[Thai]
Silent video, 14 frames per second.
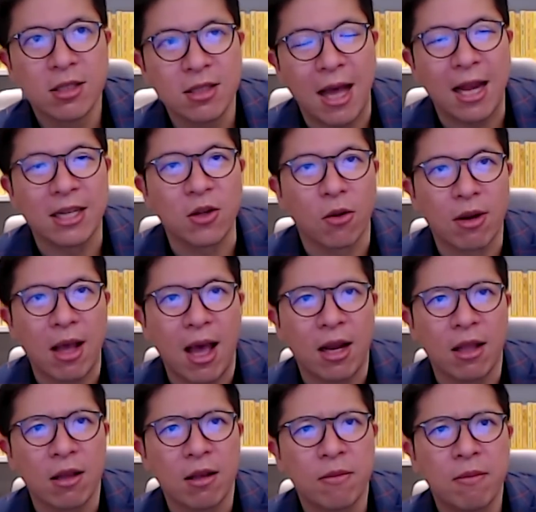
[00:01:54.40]
นานสองนาน
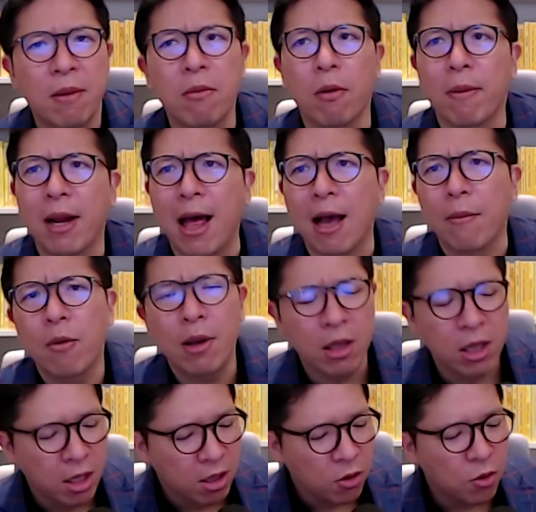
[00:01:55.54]
เนี่ยมันหมดพลังเพราะว่า
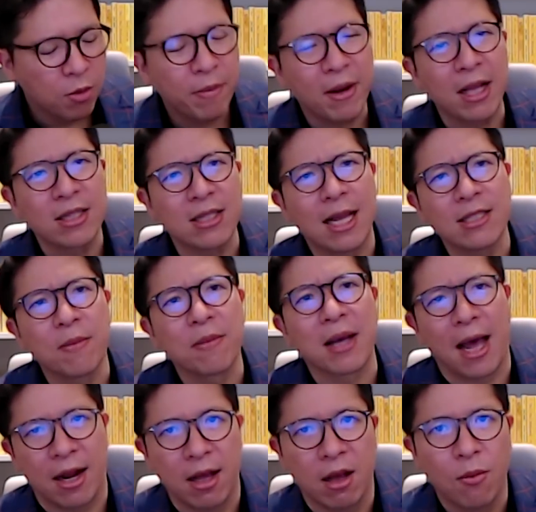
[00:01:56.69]
คุณมีพลังจานจำ
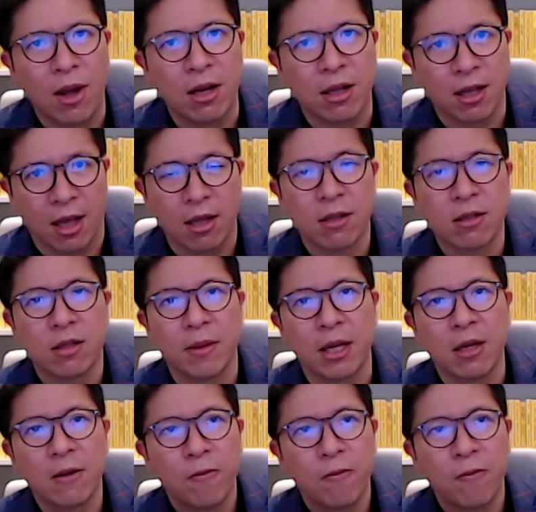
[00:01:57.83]
กัดอะวันหนึ่งอะใช่ไหม